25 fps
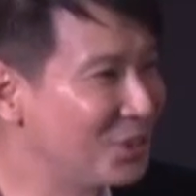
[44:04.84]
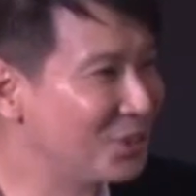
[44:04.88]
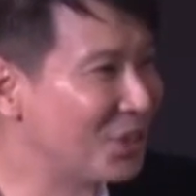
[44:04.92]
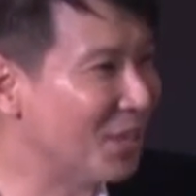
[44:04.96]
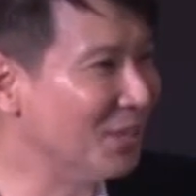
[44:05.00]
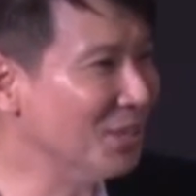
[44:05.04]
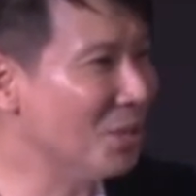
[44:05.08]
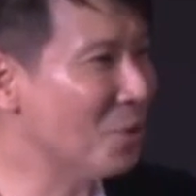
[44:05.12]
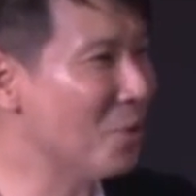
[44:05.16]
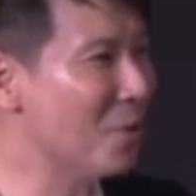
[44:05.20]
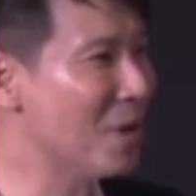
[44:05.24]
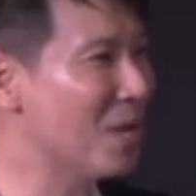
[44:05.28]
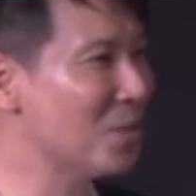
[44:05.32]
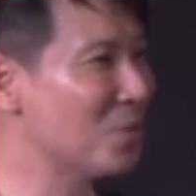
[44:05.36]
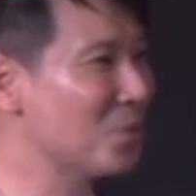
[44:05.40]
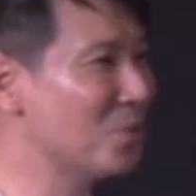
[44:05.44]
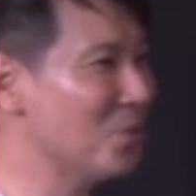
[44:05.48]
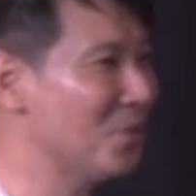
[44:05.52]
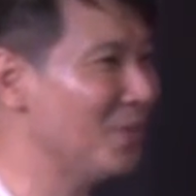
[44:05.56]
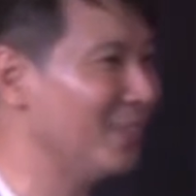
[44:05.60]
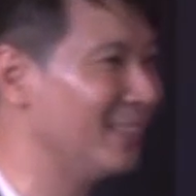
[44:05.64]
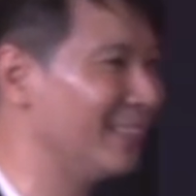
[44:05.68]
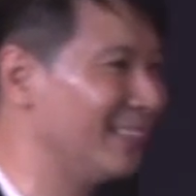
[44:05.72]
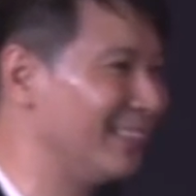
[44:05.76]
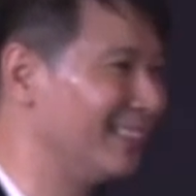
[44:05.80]
神的话
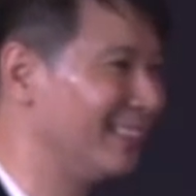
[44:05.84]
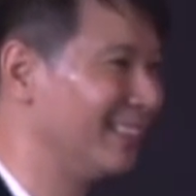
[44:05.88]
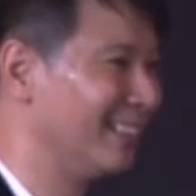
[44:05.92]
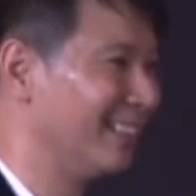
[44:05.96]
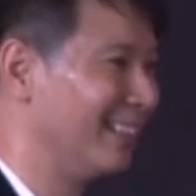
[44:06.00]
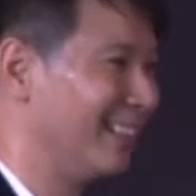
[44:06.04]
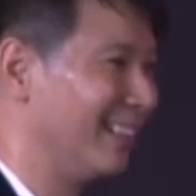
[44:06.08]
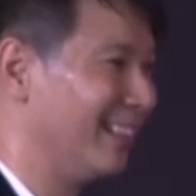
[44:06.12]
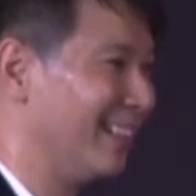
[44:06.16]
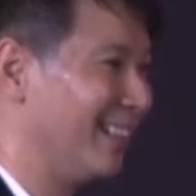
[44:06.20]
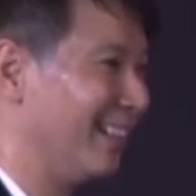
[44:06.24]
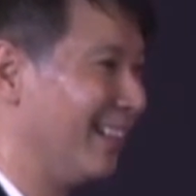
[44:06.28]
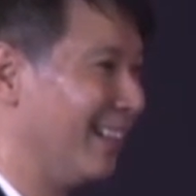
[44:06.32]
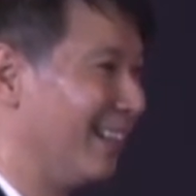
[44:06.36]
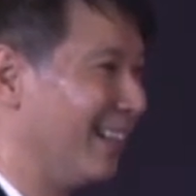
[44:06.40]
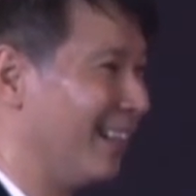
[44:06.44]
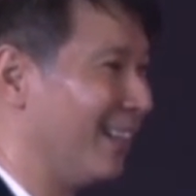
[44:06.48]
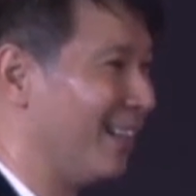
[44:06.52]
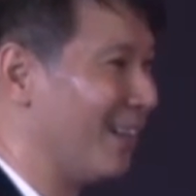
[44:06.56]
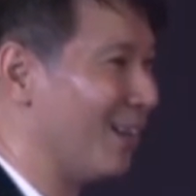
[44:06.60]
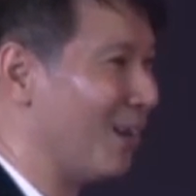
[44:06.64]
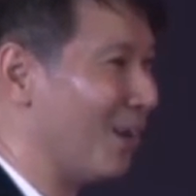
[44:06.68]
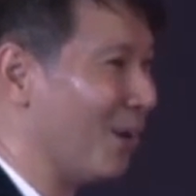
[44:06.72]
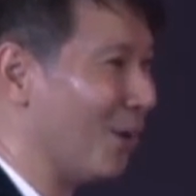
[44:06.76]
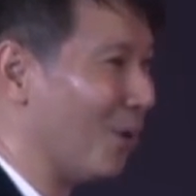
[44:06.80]
说啊。
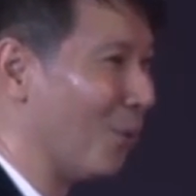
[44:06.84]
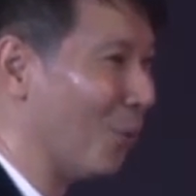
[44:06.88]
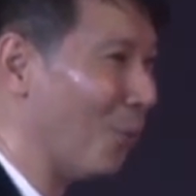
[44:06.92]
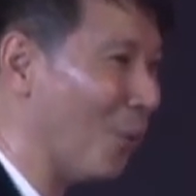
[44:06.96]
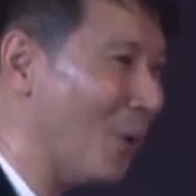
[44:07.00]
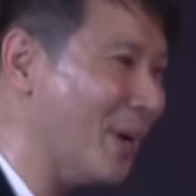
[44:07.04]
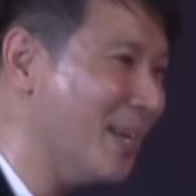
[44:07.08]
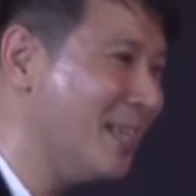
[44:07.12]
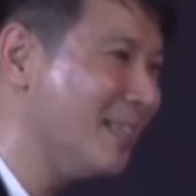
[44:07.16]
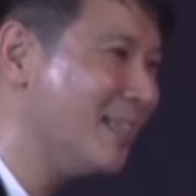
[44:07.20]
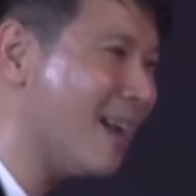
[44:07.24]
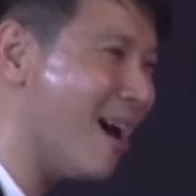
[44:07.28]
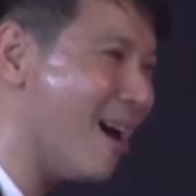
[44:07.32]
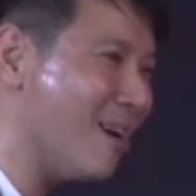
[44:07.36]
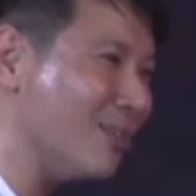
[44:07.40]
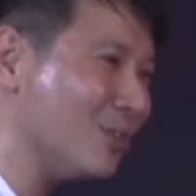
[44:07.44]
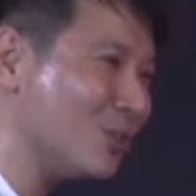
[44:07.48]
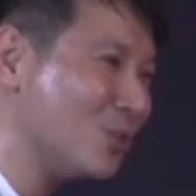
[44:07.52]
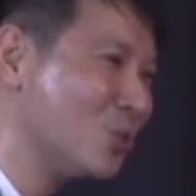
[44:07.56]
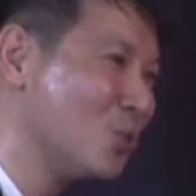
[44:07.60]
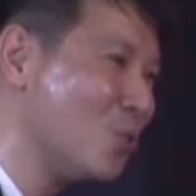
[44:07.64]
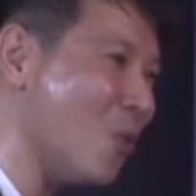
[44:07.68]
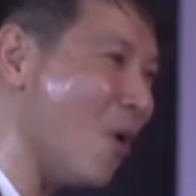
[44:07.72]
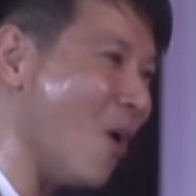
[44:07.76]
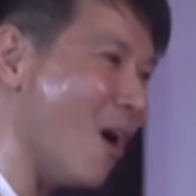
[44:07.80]
回
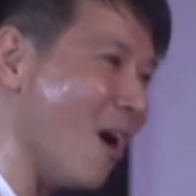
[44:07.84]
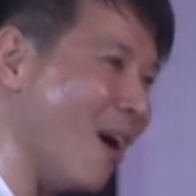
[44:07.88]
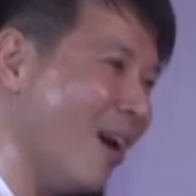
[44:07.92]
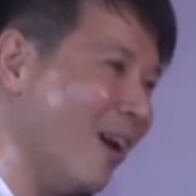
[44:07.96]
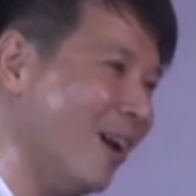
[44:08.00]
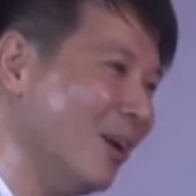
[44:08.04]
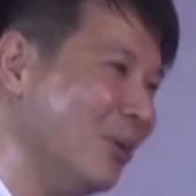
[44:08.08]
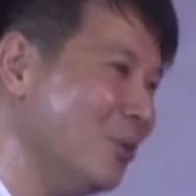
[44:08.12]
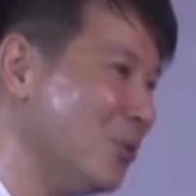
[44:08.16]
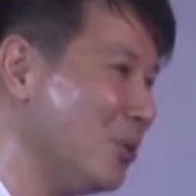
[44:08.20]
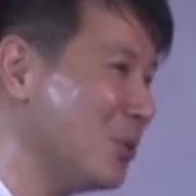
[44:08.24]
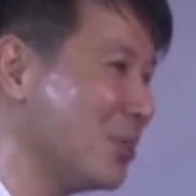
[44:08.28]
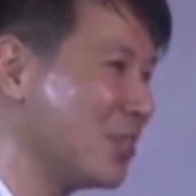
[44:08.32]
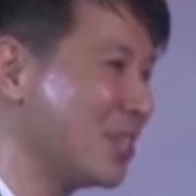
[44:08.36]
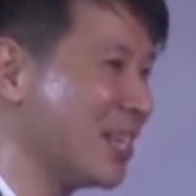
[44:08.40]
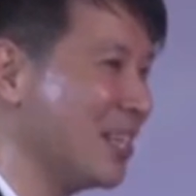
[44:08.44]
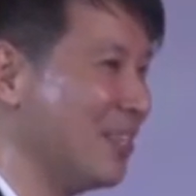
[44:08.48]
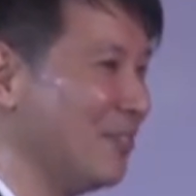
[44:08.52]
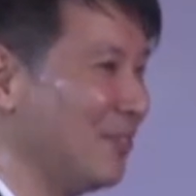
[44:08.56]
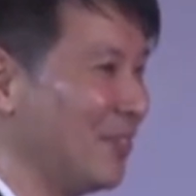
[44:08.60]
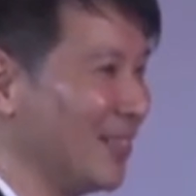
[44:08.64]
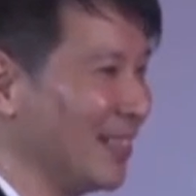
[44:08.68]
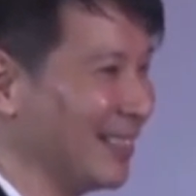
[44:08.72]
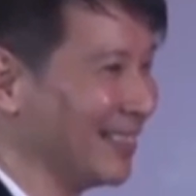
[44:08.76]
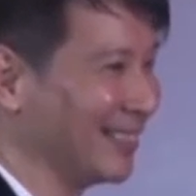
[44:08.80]
到做儿女的
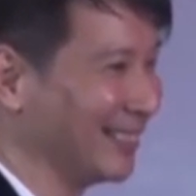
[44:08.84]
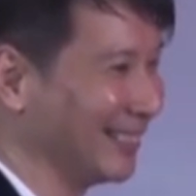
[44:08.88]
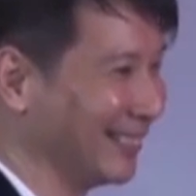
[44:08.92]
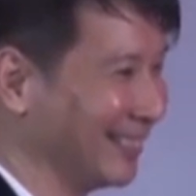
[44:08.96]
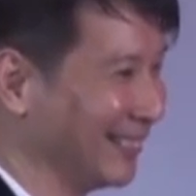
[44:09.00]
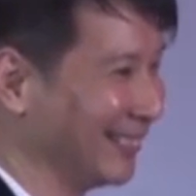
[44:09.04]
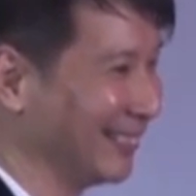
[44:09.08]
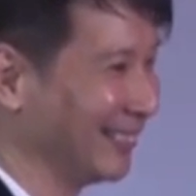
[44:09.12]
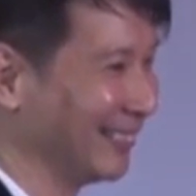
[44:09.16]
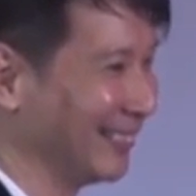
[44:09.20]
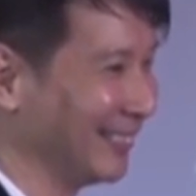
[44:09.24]
身份，